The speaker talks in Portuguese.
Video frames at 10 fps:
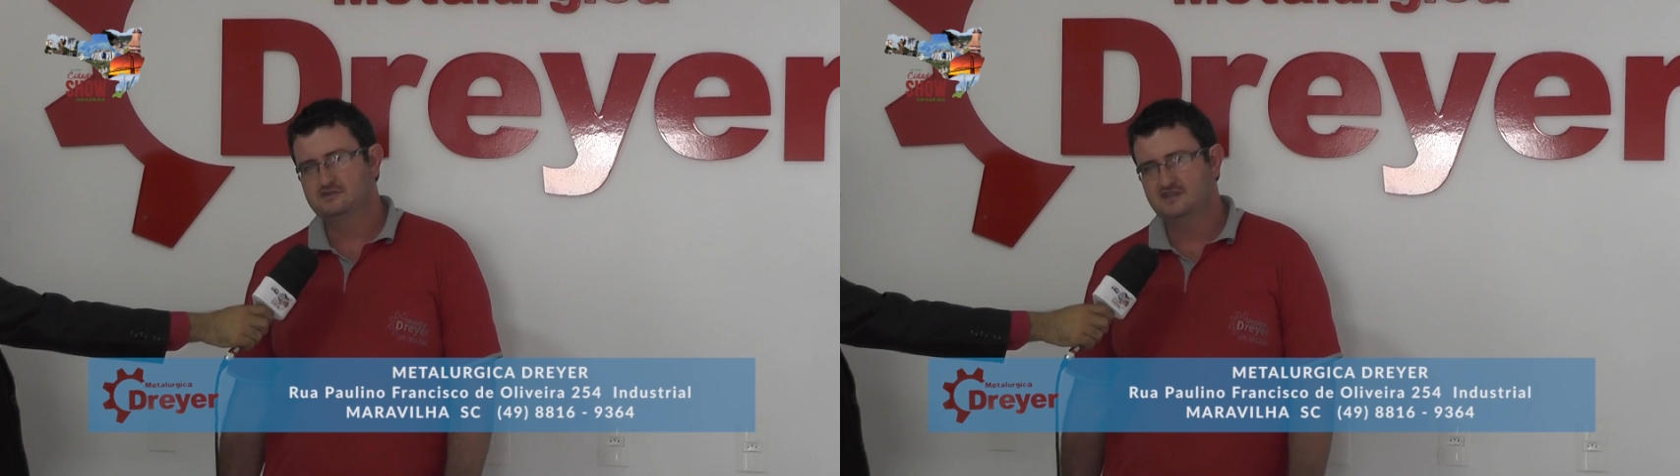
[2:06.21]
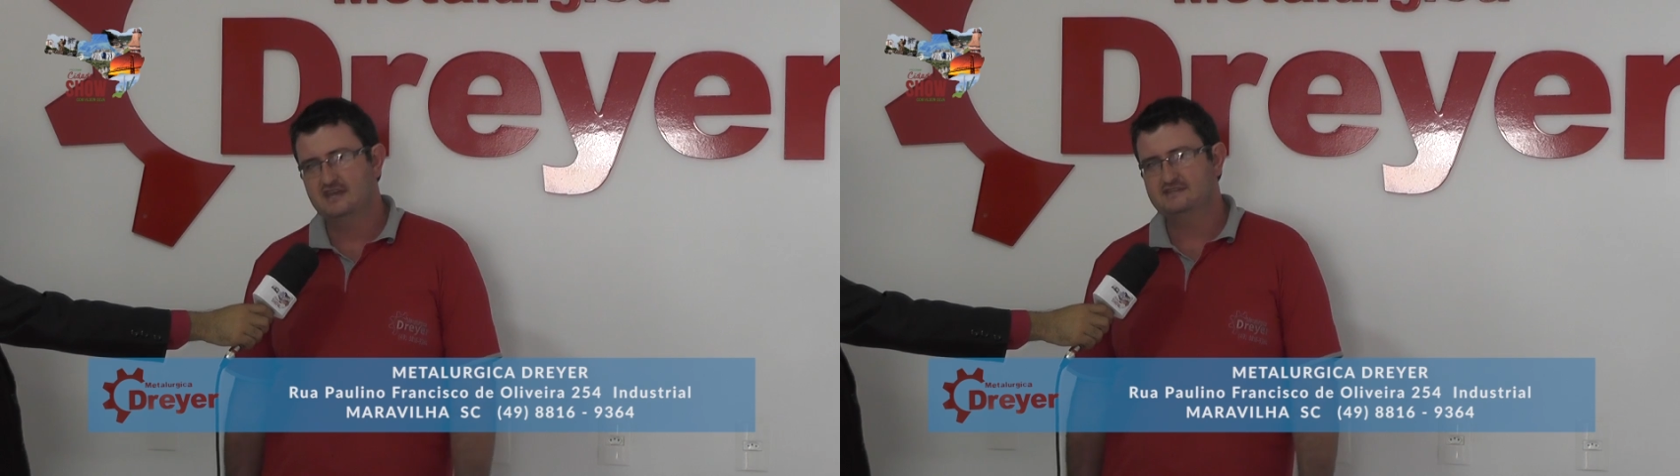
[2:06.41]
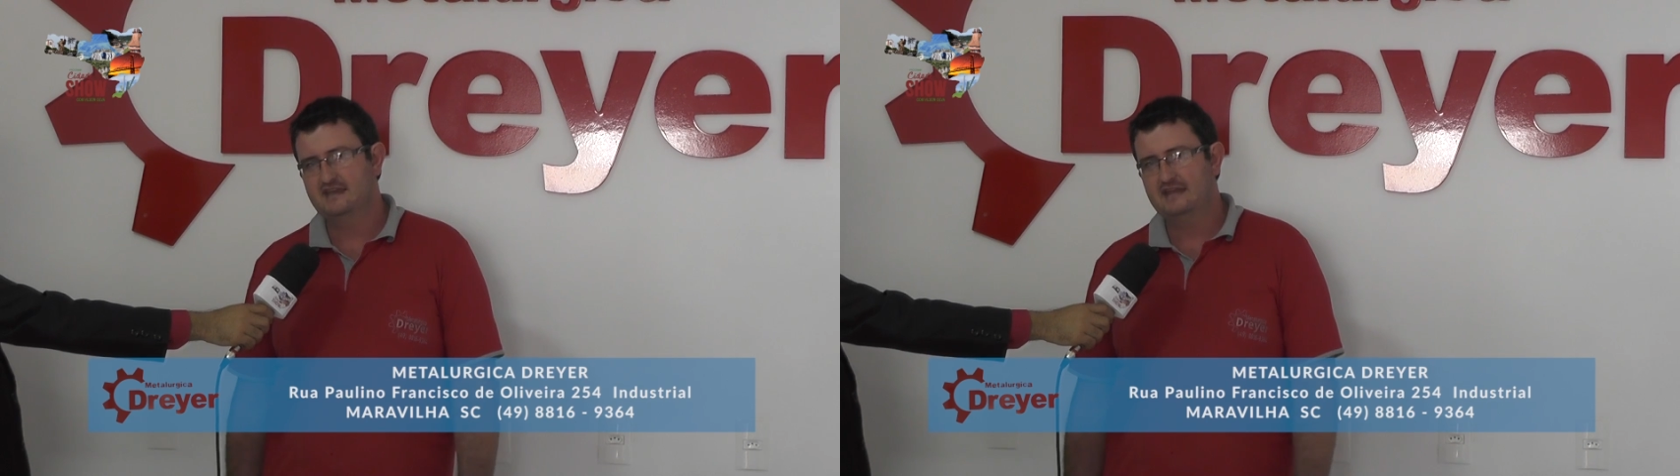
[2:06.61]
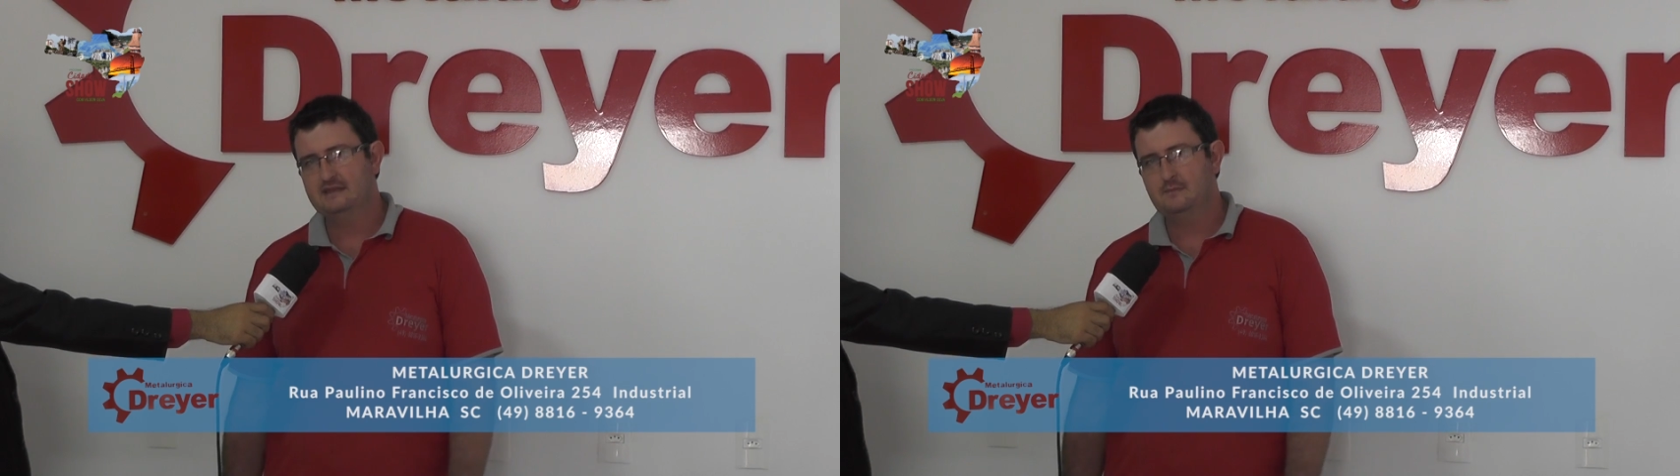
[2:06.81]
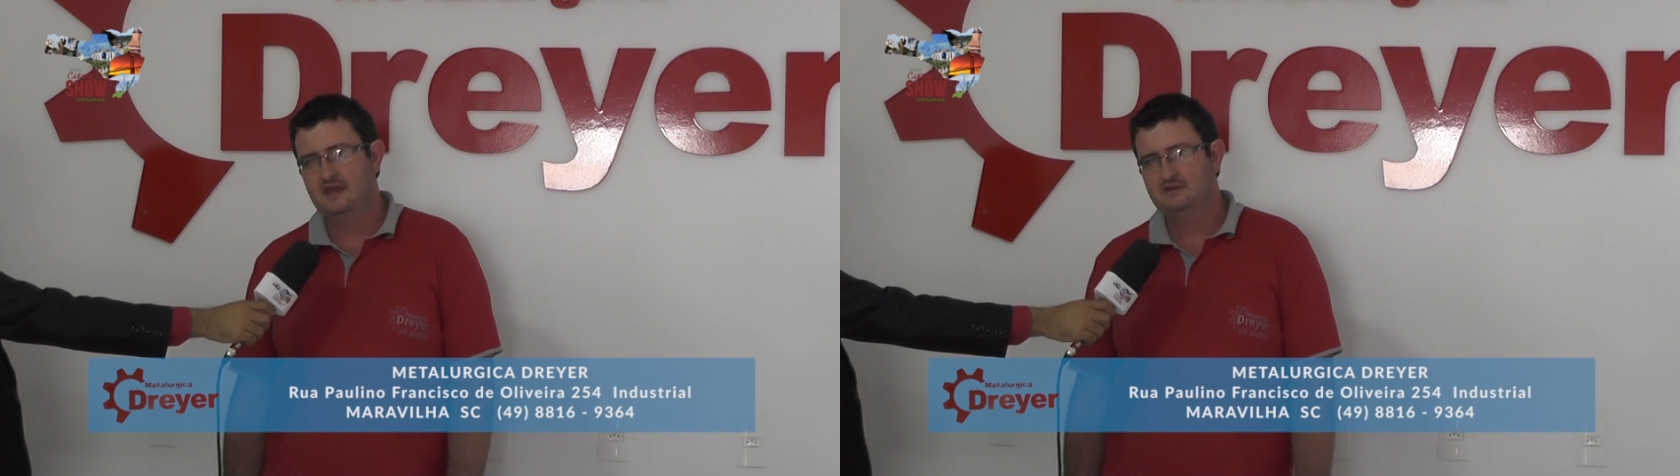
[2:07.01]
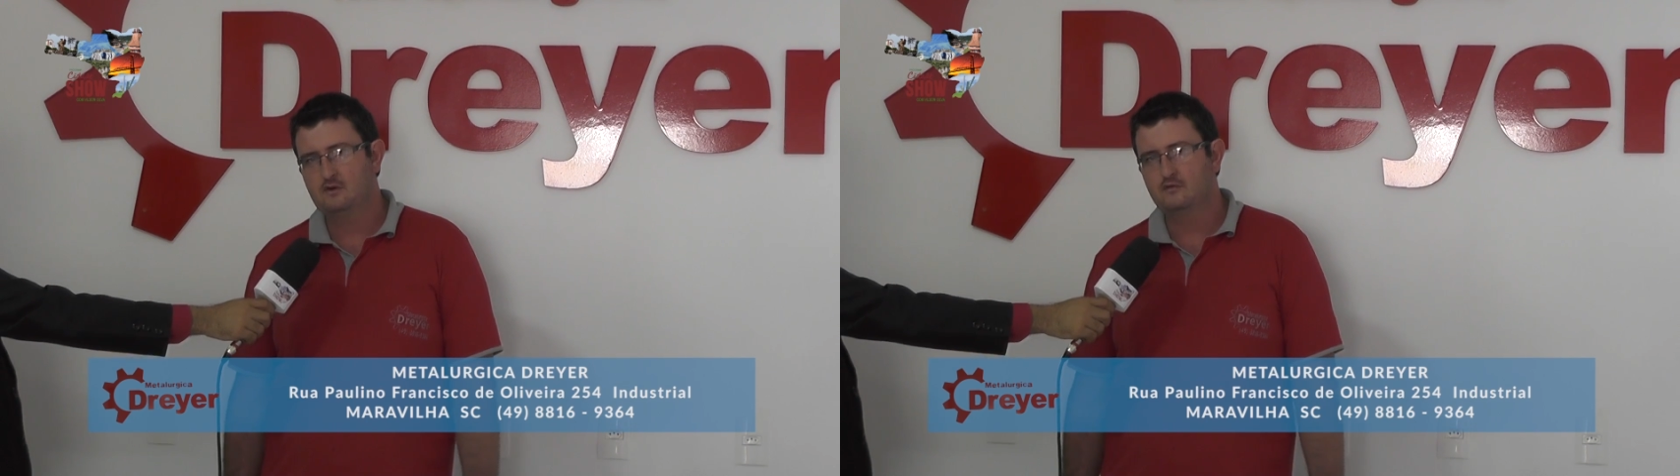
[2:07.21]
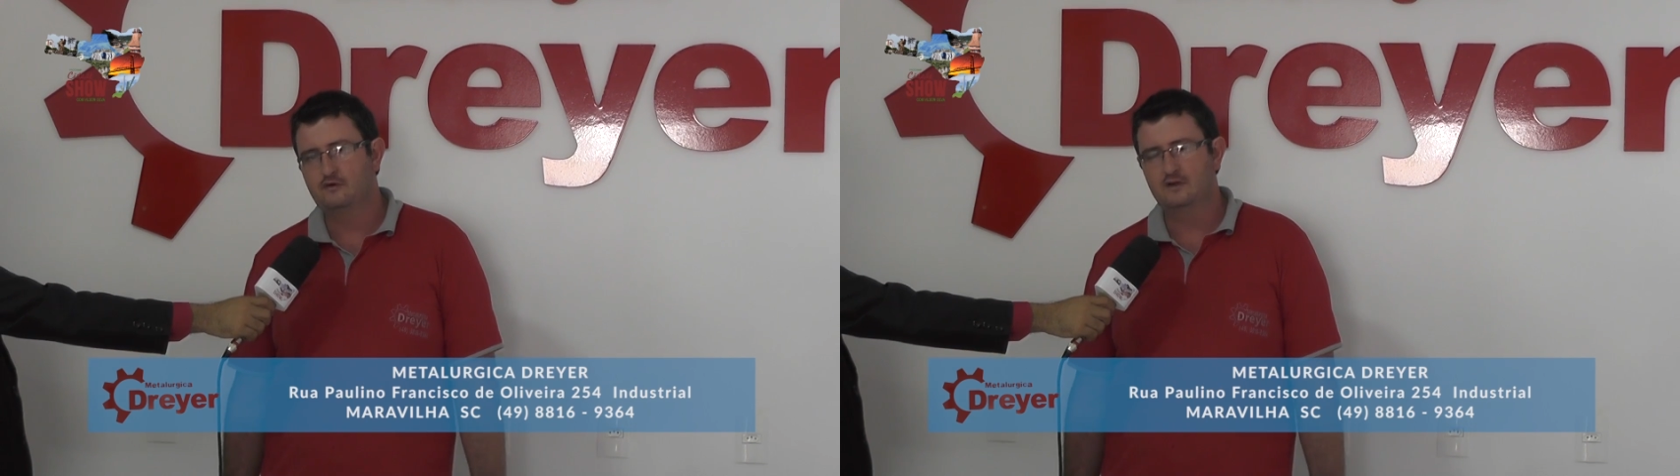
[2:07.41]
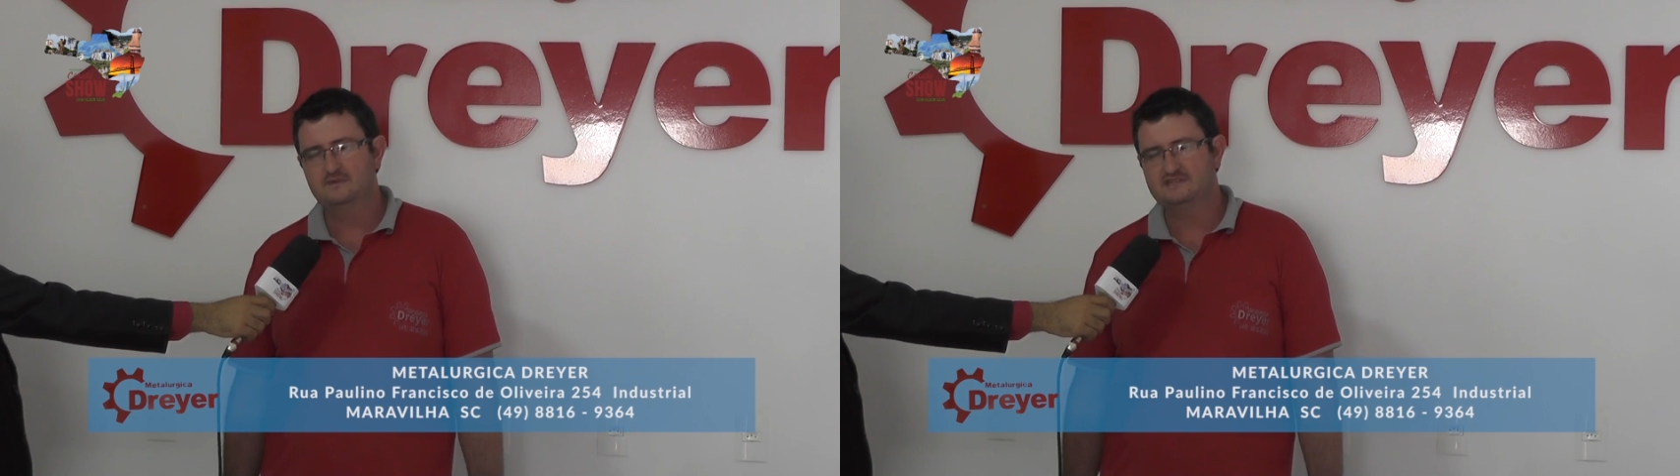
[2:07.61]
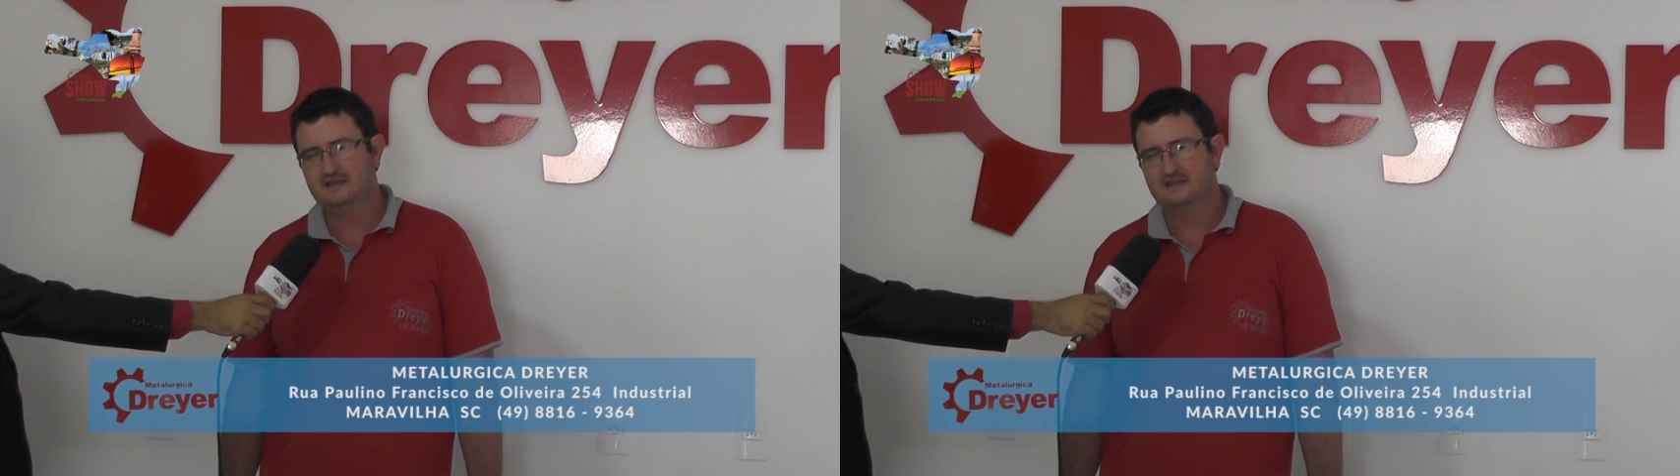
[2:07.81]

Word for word: 6, 7 metros, conforme